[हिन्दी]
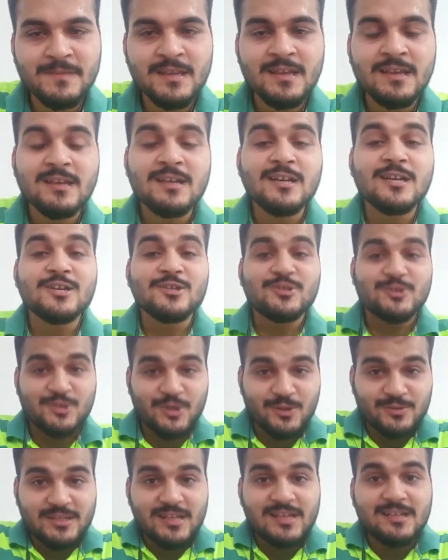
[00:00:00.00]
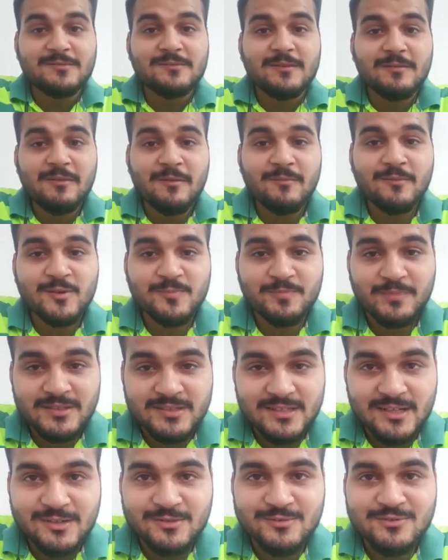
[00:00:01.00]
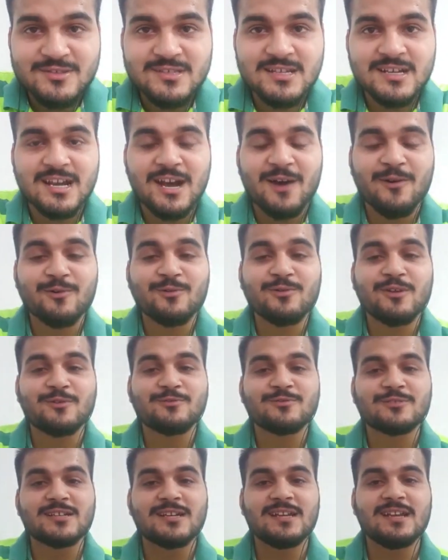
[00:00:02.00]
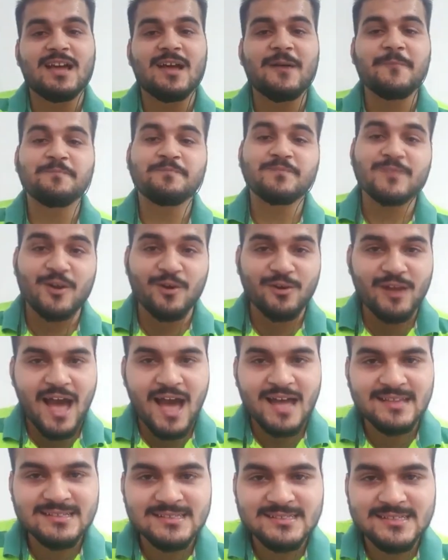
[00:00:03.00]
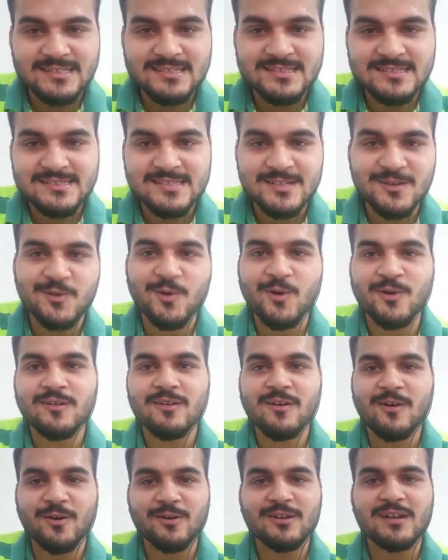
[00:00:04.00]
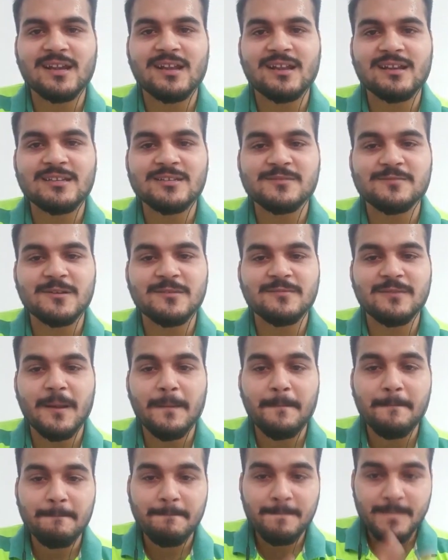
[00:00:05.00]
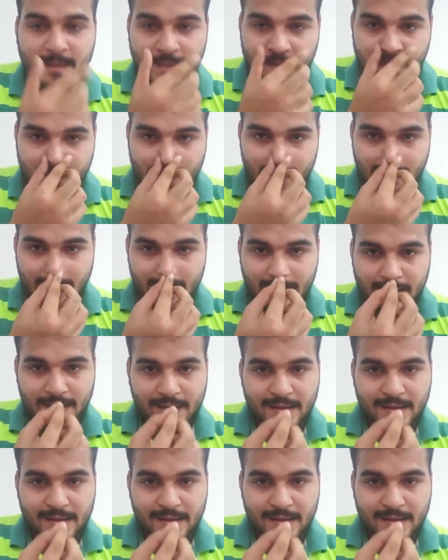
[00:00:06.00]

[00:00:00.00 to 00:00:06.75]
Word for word: से बोल रहे हैं चौथा रिलीज भइल बा मोर पतरकू से कांवरों ना उठेला और आदि शक्ति से गौन और गाना रिलीज भइल बा